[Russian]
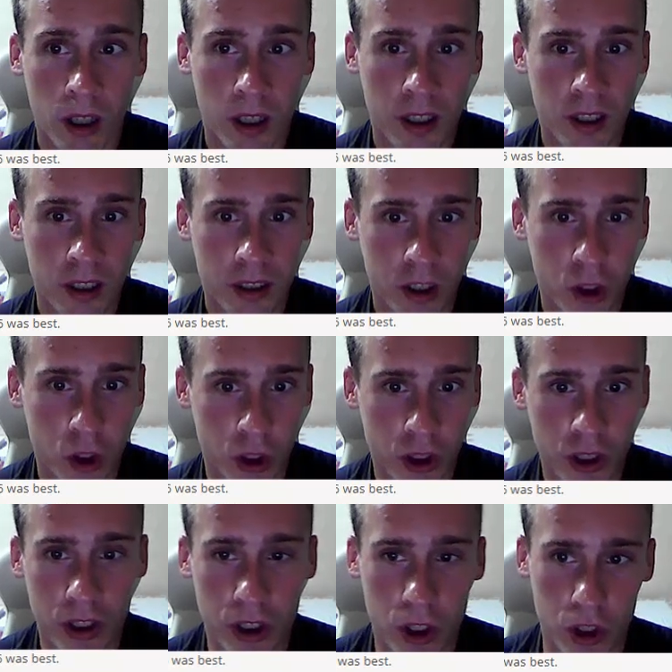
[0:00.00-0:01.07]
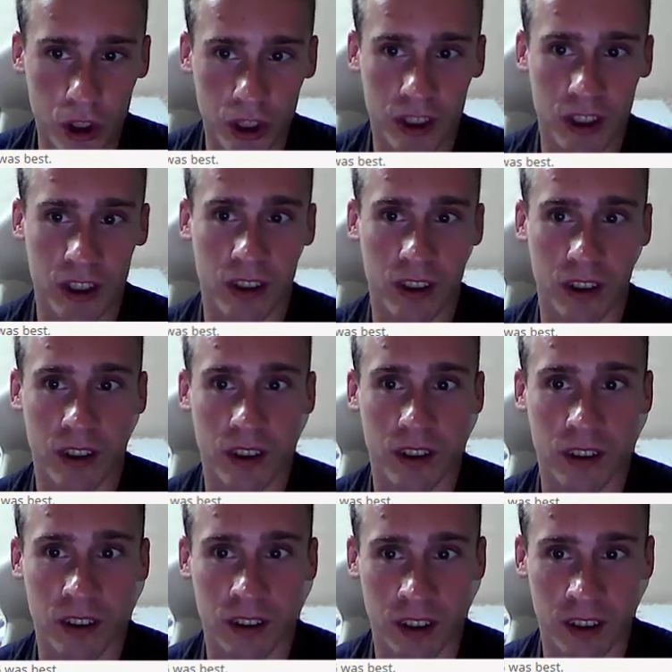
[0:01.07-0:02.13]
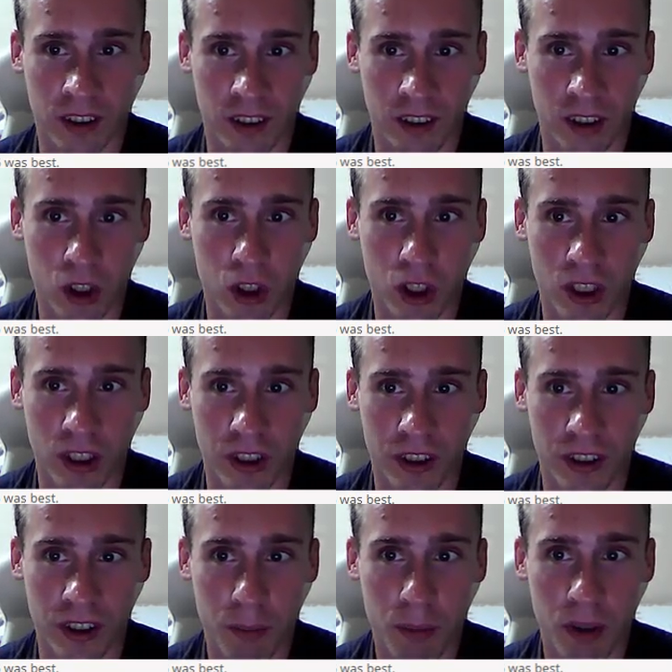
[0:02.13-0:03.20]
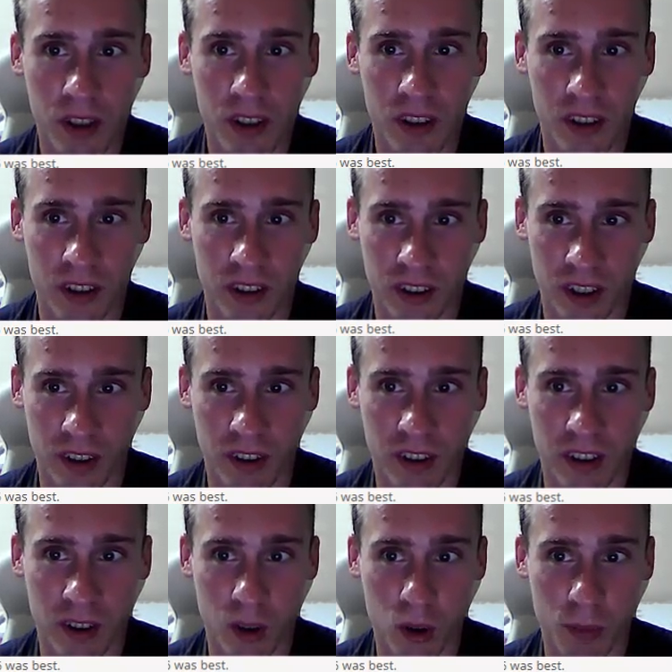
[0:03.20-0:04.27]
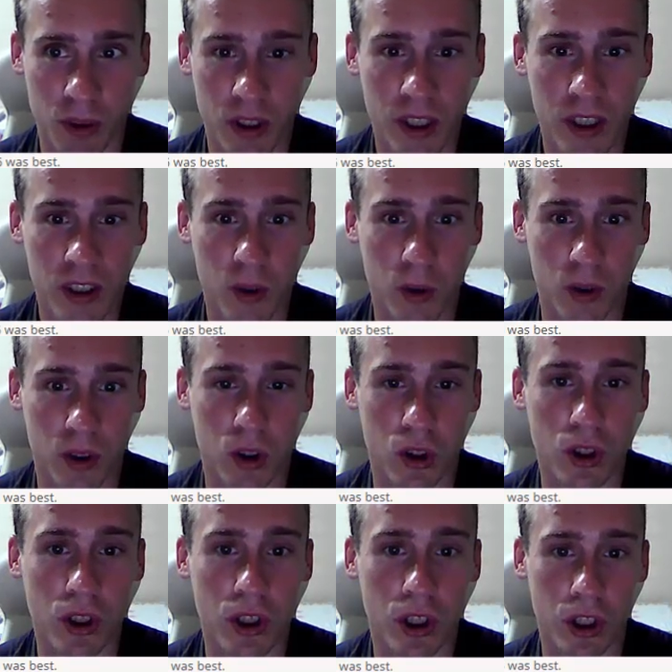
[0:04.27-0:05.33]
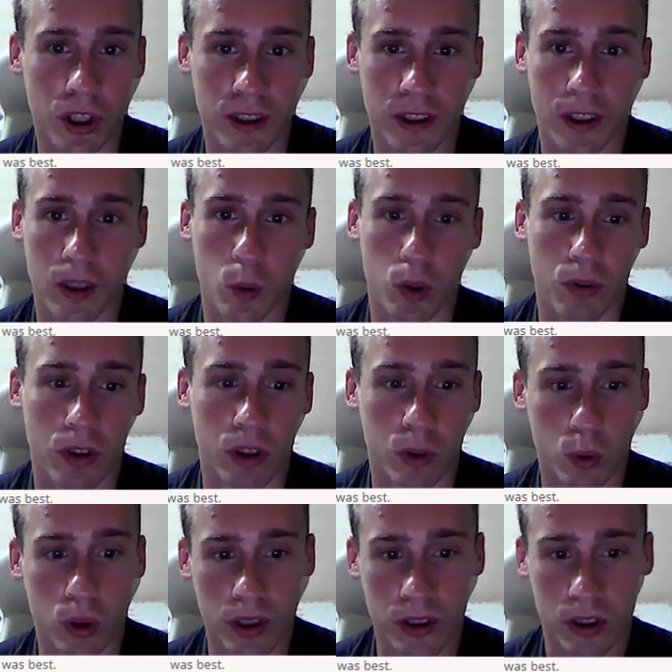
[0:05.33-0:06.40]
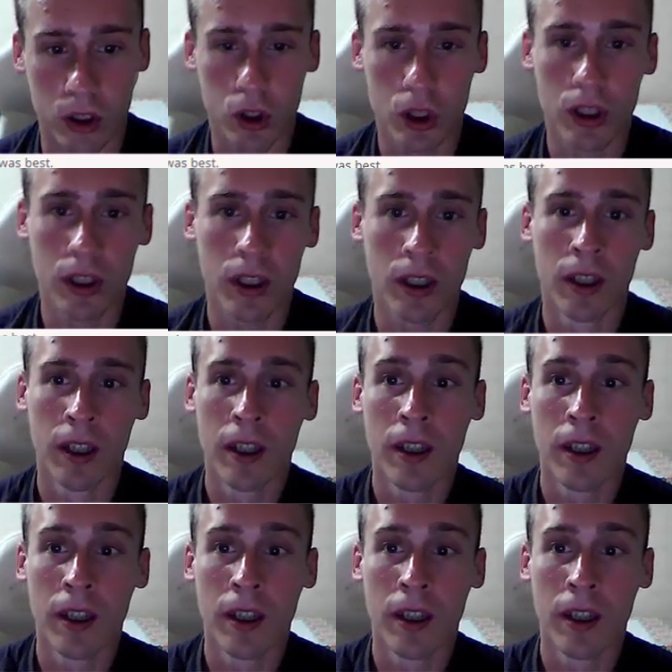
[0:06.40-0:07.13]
Итак, е 4 е6 6 это начало данной партии, давайте ее смотреть. То есть е 4 е6 6 это уже французская защита.